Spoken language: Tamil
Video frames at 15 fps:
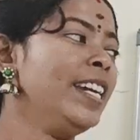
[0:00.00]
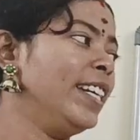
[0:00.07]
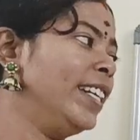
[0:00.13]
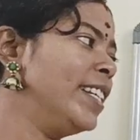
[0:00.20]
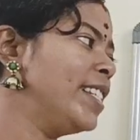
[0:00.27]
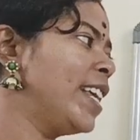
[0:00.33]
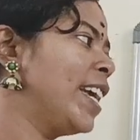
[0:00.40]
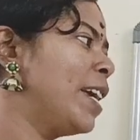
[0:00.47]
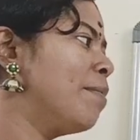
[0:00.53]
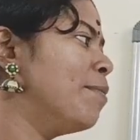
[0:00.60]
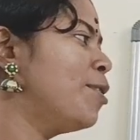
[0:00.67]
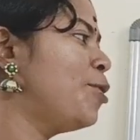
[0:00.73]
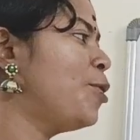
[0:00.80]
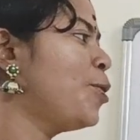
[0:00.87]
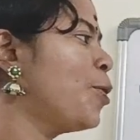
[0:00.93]
இட் இஸ் த
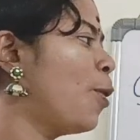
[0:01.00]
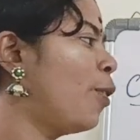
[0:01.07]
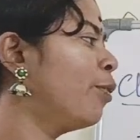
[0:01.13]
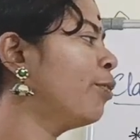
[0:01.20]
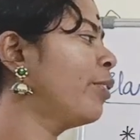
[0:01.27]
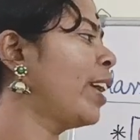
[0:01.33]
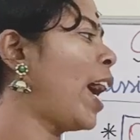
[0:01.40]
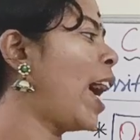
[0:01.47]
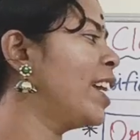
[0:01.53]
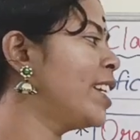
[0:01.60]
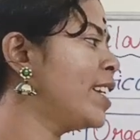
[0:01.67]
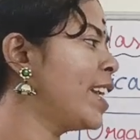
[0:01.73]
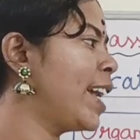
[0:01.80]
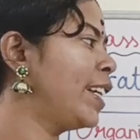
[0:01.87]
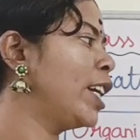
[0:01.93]
கெமிஸ்ட்ரி ஆஃப்
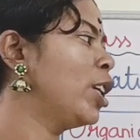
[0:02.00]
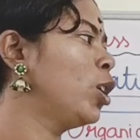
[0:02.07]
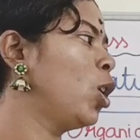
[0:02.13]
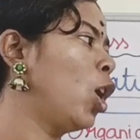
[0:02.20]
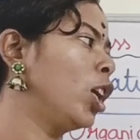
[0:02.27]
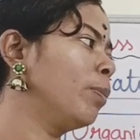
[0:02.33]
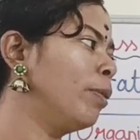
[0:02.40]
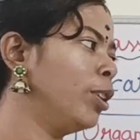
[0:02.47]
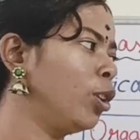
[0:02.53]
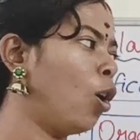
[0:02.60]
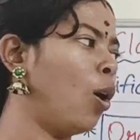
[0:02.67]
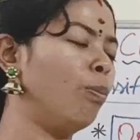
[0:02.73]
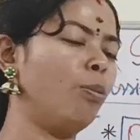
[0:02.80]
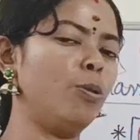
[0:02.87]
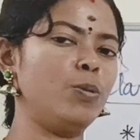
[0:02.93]
கேட்டினேட்டட் கார்பன்
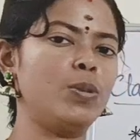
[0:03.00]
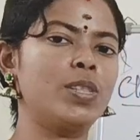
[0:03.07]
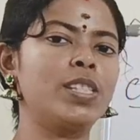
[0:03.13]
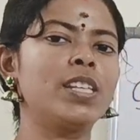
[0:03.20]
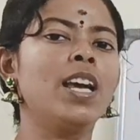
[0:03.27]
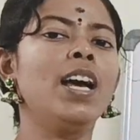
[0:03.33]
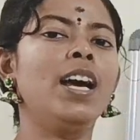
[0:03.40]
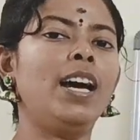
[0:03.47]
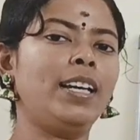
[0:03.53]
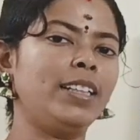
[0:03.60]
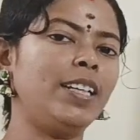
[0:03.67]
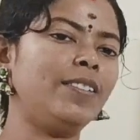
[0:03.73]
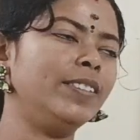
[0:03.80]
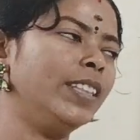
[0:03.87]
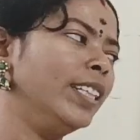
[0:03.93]
காம்பவுண்ட்ஸ்
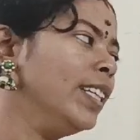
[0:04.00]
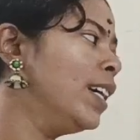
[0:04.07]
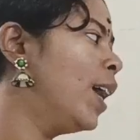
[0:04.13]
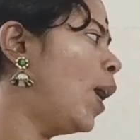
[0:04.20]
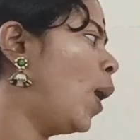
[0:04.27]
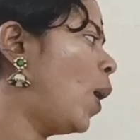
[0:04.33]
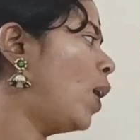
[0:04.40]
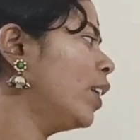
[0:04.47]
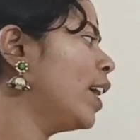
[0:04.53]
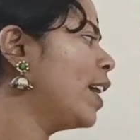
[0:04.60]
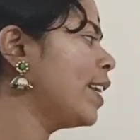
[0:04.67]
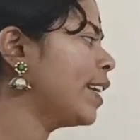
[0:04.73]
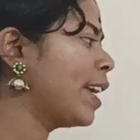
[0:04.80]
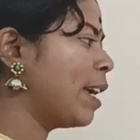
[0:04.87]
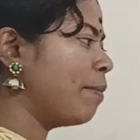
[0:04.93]
அதாவது
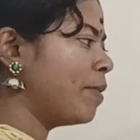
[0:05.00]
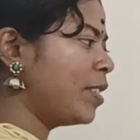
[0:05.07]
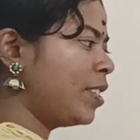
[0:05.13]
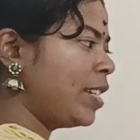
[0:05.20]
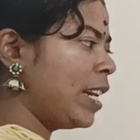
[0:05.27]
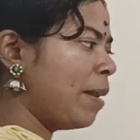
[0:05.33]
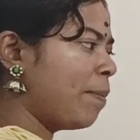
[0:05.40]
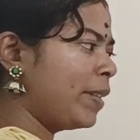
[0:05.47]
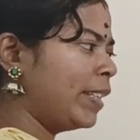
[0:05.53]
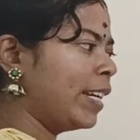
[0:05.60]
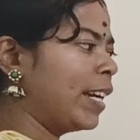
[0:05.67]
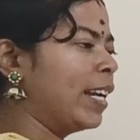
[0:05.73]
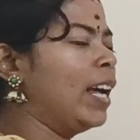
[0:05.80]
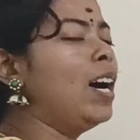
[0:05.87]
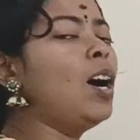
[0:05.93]
ஆர்கானிக் கெமிஸ்ட்ரியில்
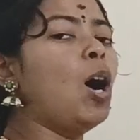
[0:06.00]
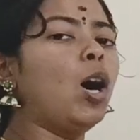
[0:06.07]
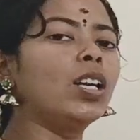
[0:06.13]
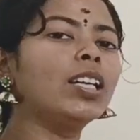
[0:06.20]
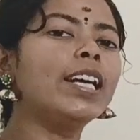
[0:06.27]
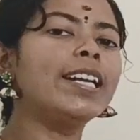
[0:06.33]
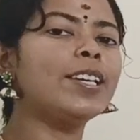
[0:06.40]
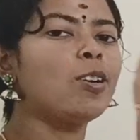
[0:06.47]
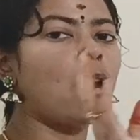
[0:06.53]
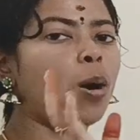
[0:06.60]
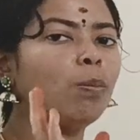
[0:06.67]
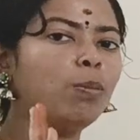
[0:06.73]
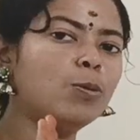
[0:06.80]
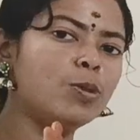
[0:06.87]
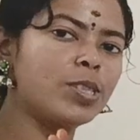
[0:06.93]
பார்த்திங்கன்னா ஆர்கானிக்
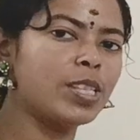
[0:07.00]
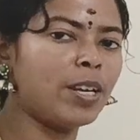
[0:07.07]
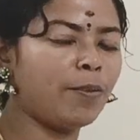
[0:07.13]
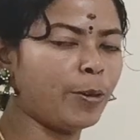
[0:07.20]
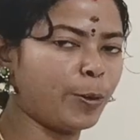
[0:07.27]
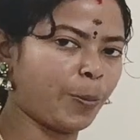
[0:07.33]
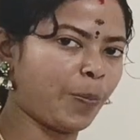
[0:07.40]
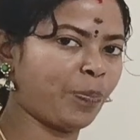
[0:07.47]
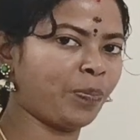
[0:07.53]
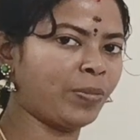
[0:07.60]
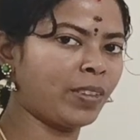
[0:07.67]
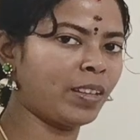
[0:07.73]
காம்பவுண்ட்ஸ் தான் வரும்